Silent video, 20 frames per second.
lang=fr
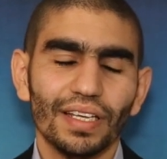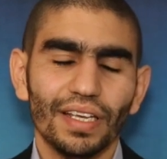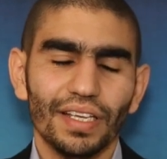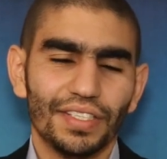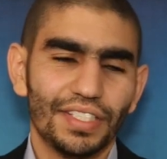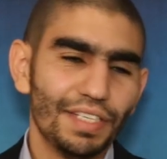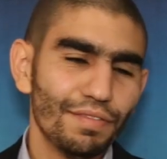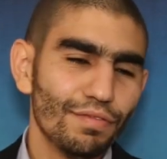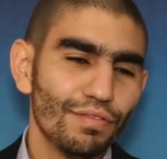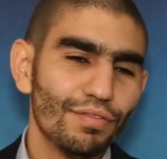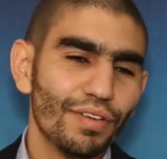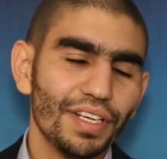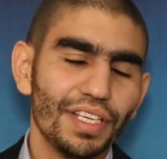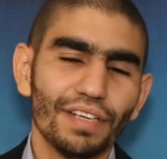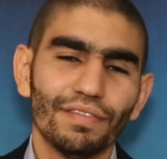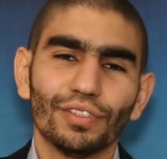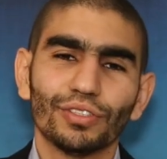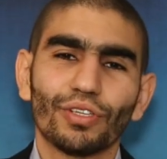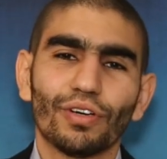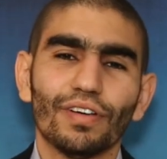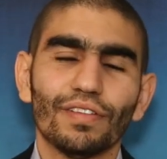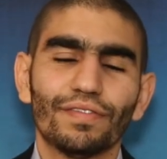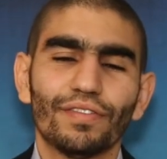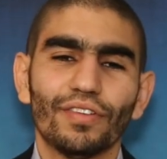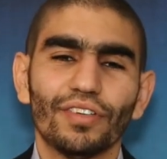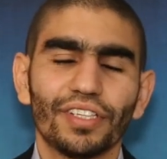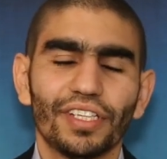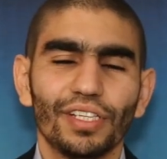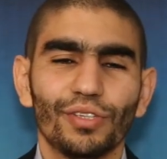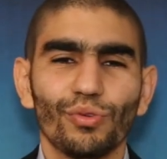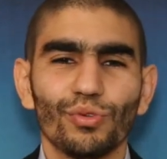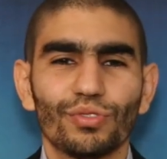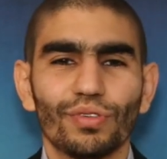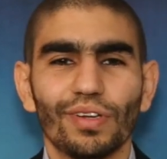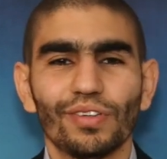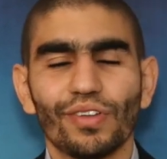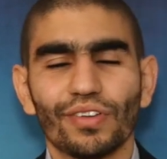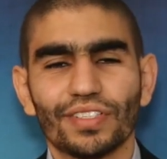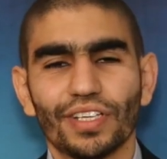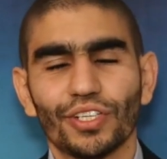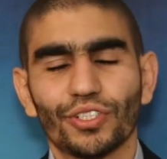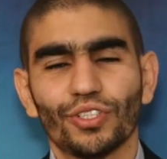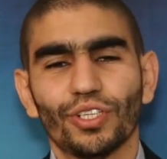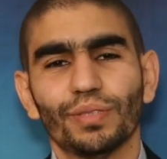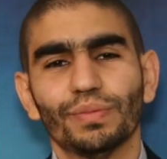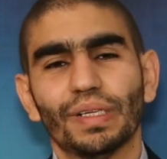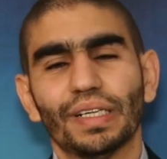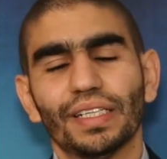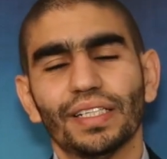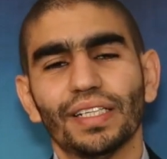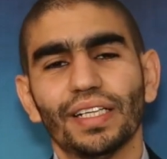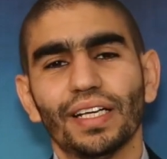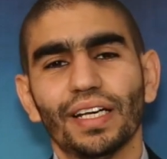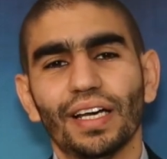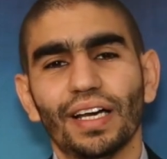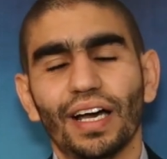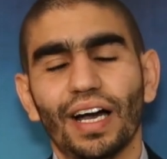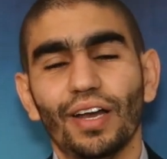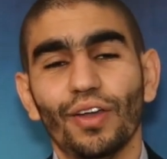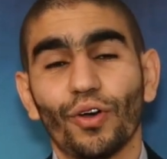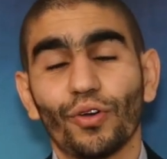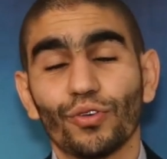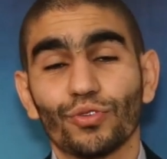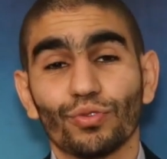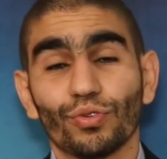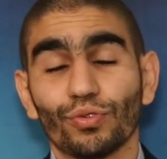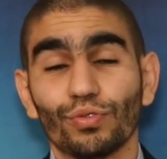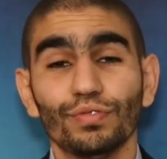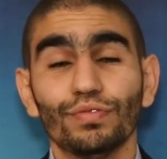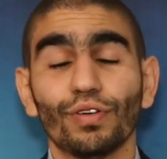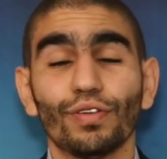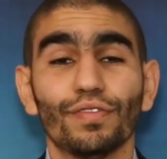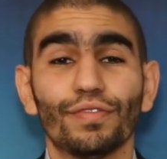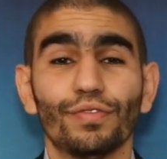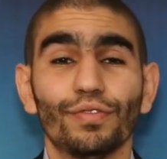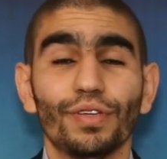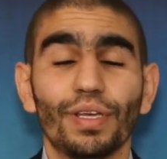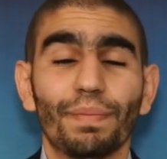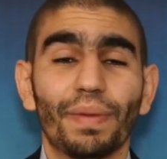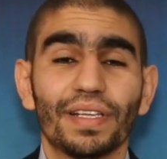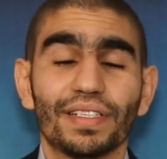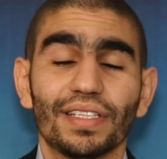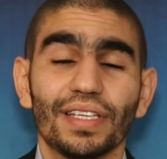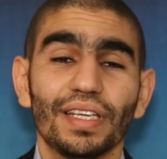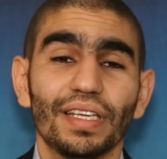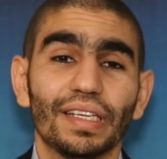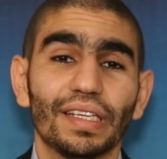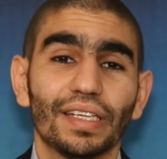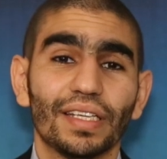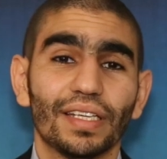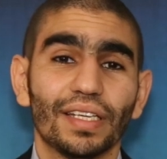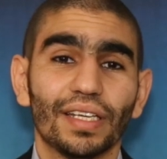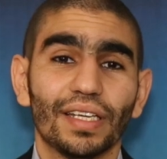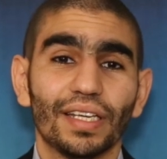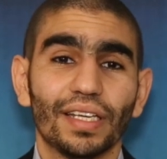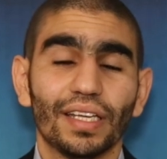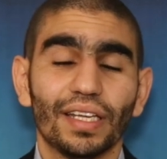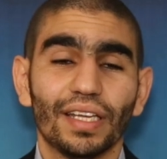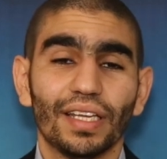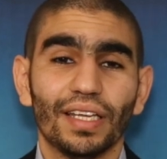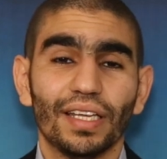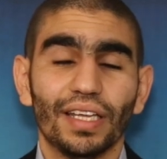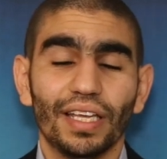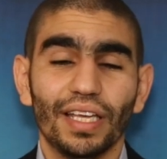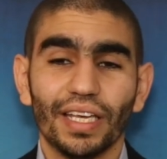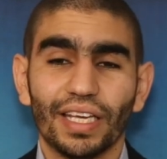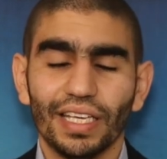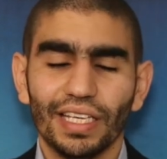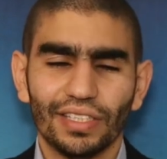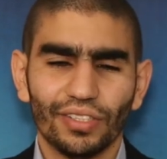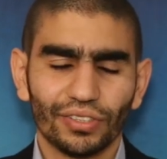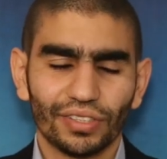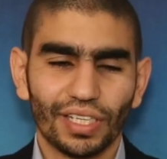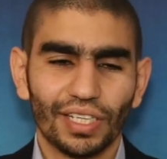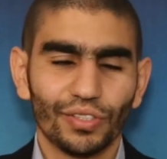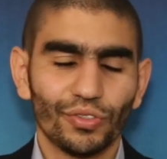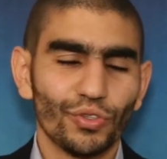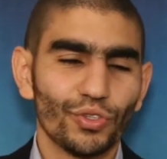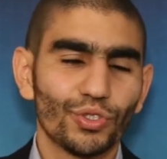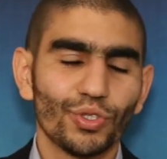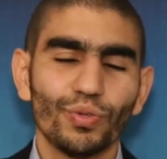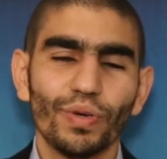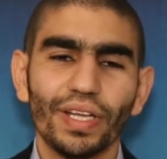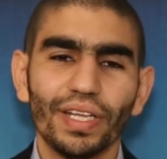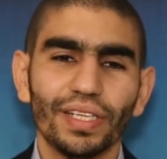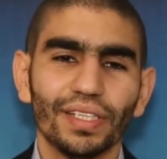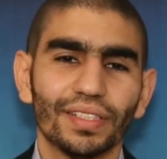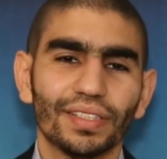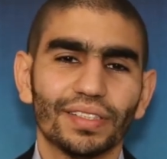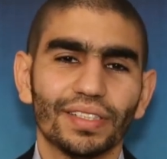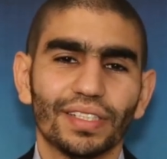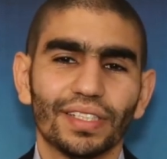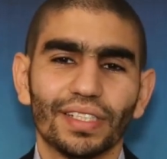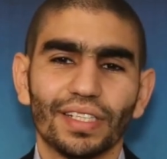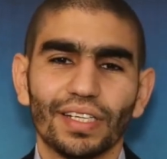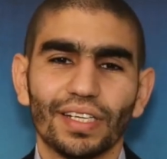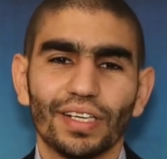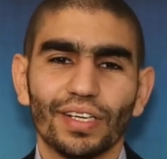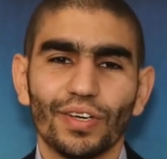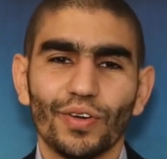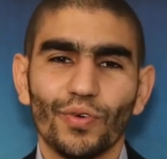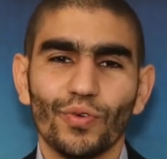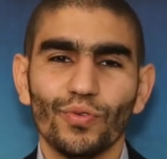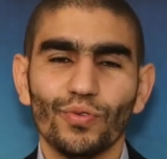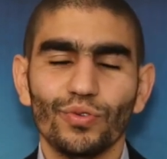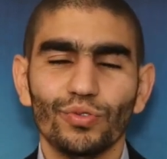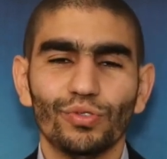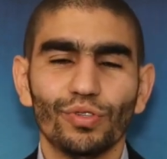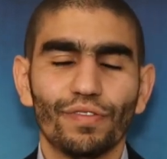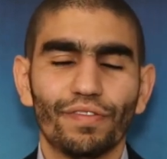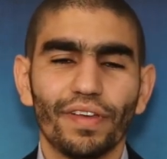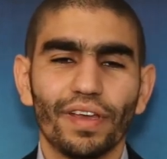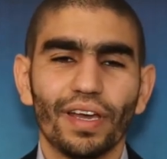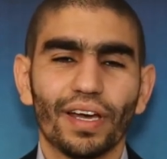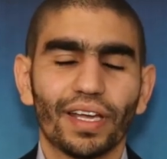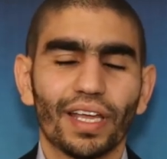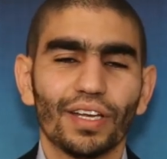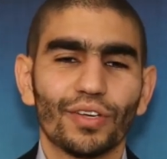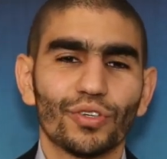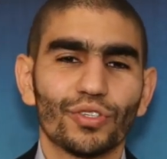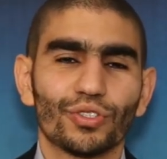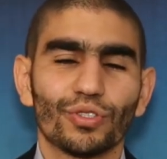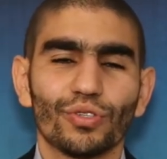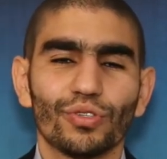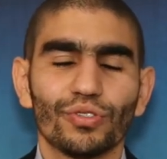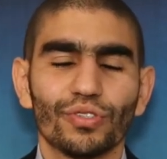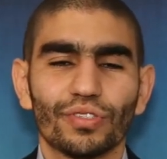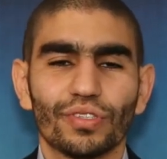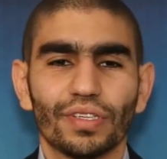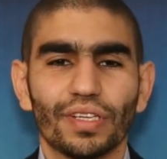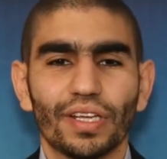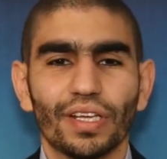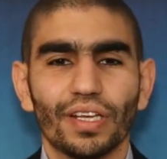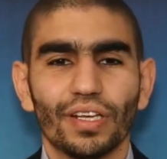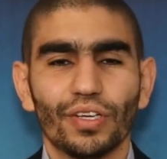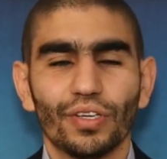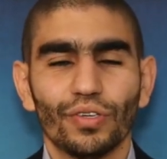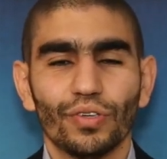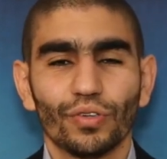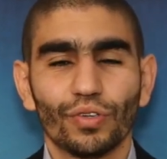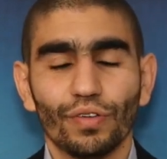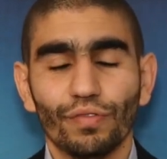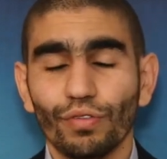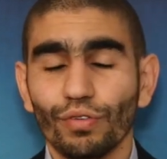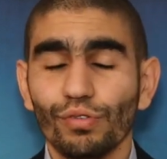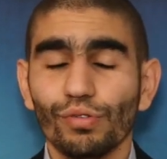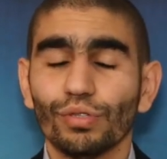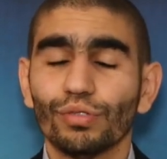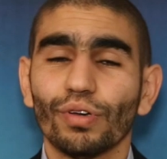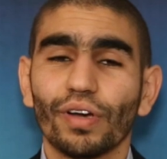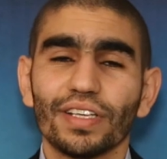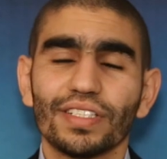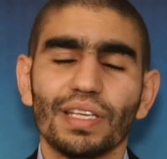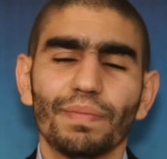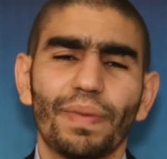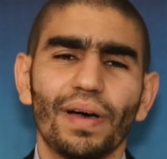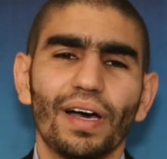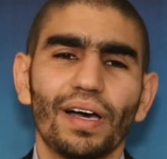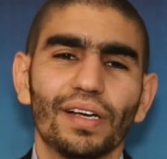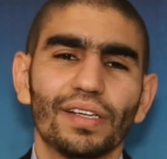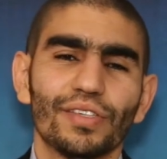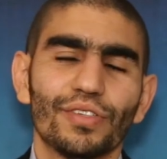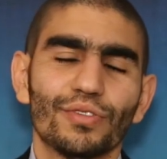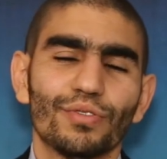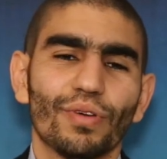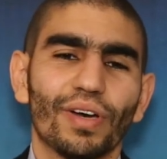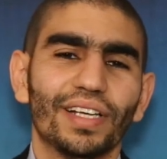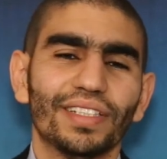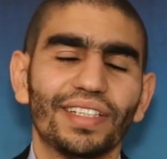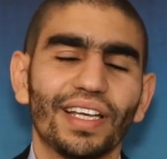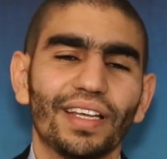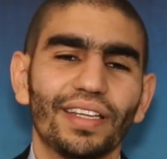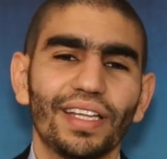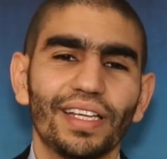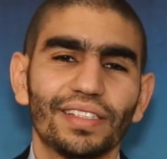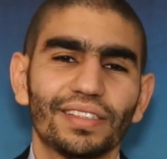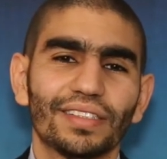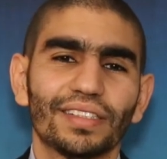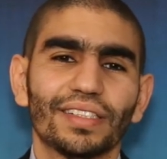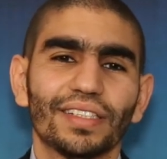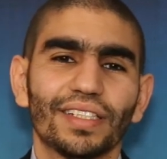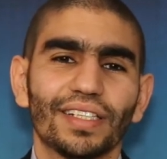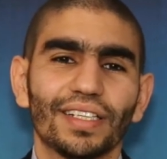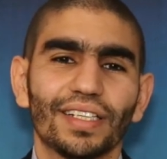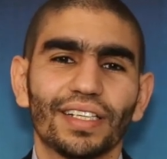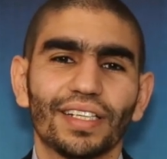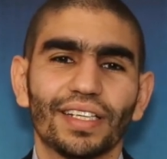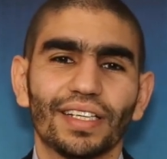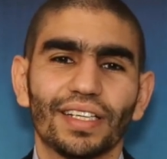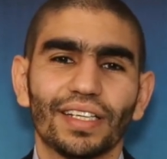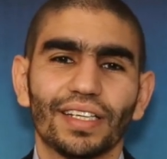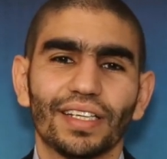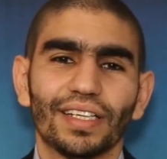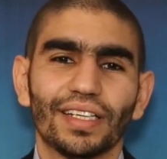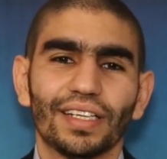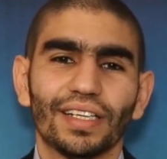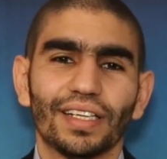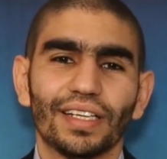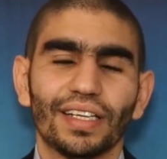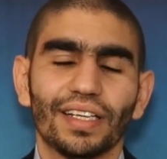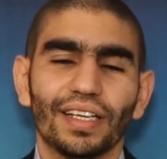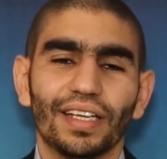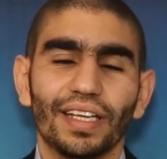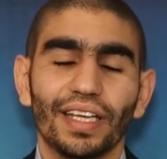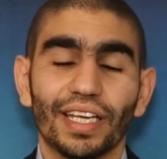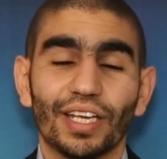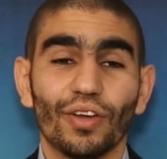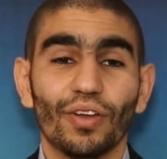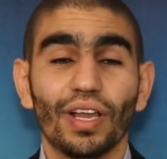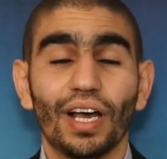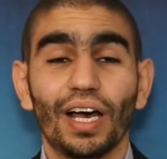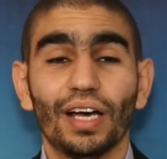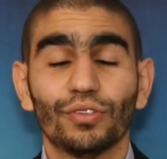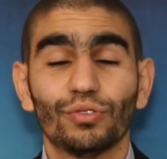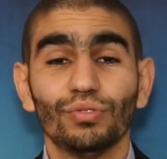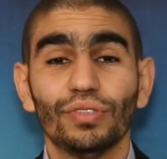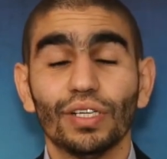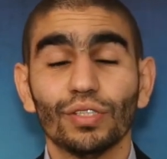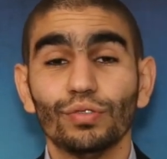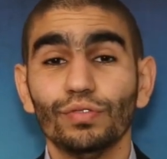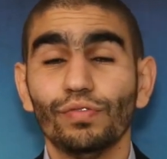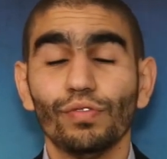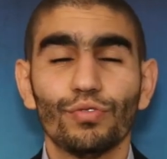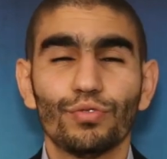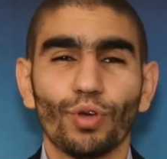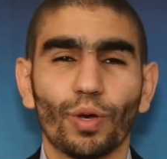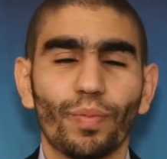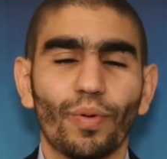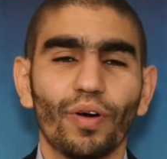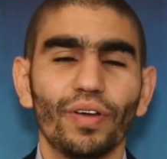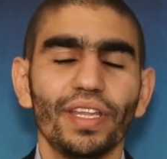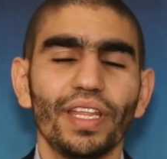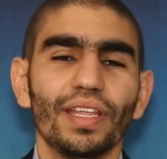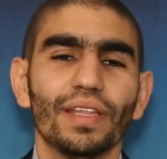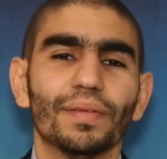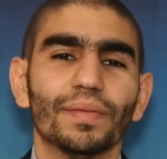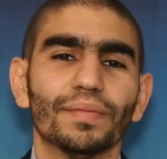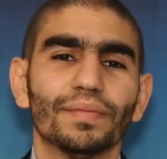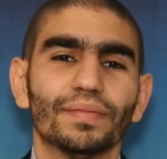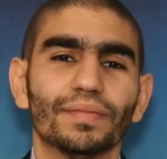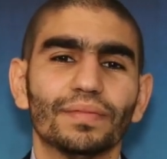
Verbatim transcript: Et si vous voyez votre enfant qui est tout seul dans sa chambre, alors que son couvre-feu est passé, et qu'il est en train de jouer ou de faire quelque chose que vous ne lui autorisez pas sur Internet, et que là, tout d'un coup, vous le surprenez,